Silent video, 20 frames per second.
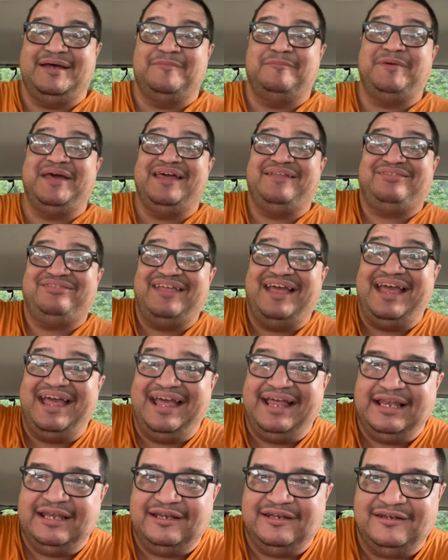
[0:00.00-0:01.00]

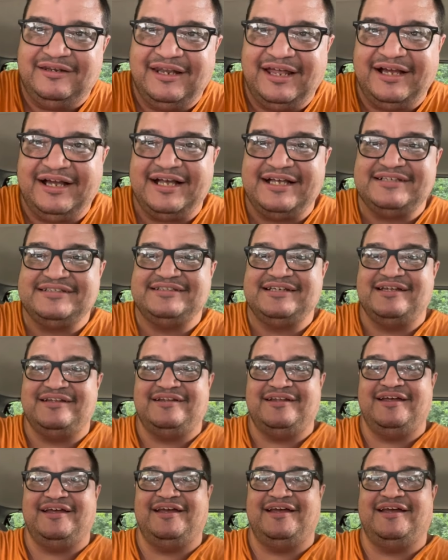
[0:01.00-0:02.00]
Betel, la casa
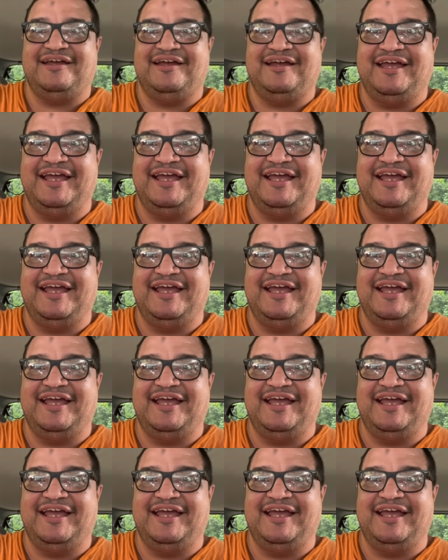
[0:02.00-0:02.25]
de